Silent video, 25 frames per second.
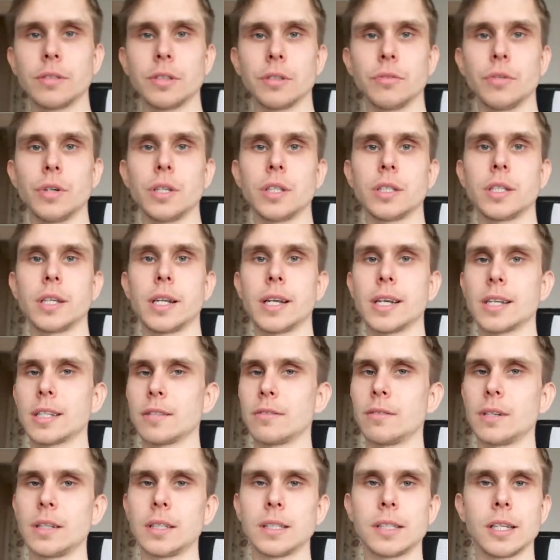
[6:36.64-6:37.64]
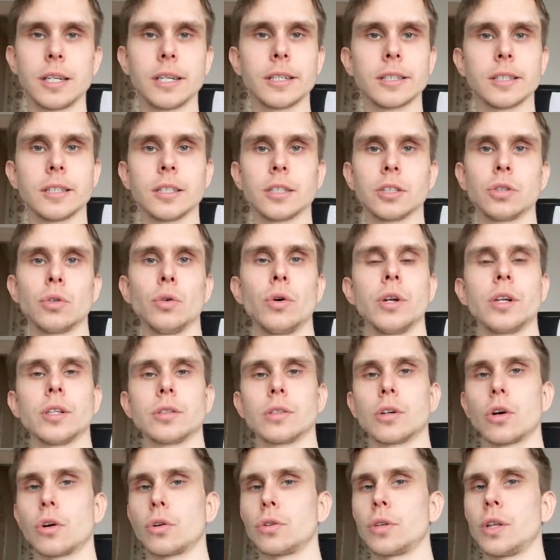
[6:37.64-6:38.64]
всего интересного. Интересные истории,
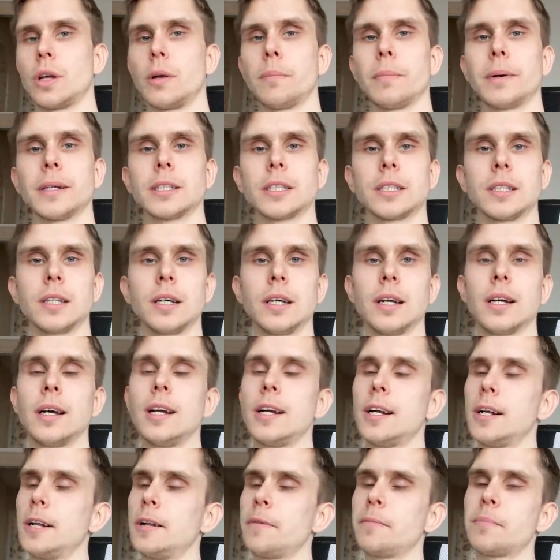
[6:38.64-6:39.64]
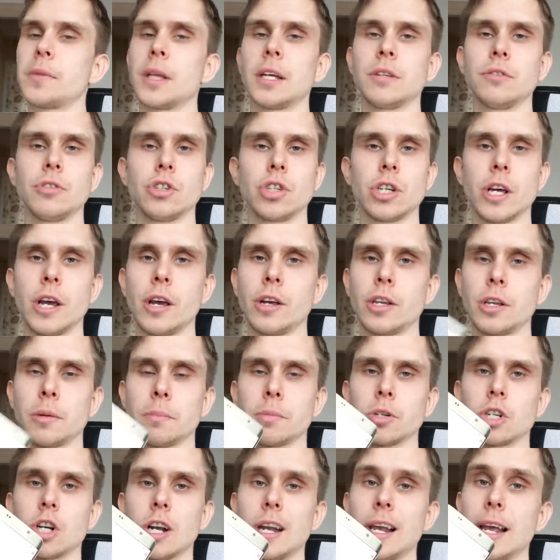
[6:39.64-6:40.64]
крутые посты. Отвечаю, не
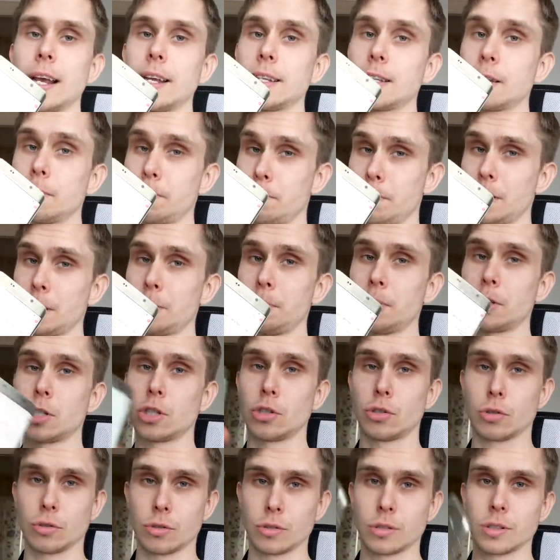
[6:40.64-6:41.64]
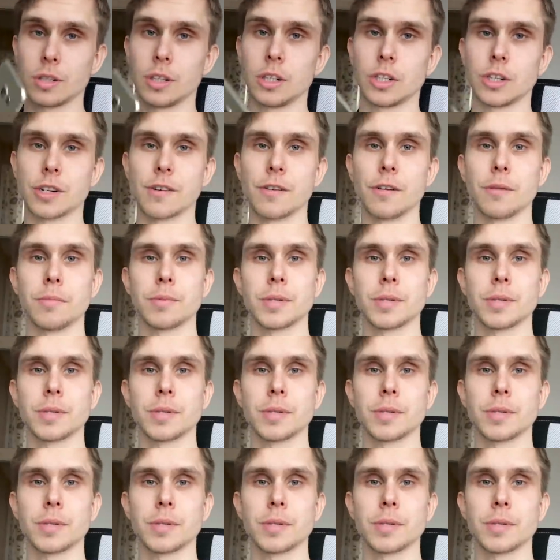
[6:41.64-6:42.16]
пожалеете. Подписочку, ссылочку в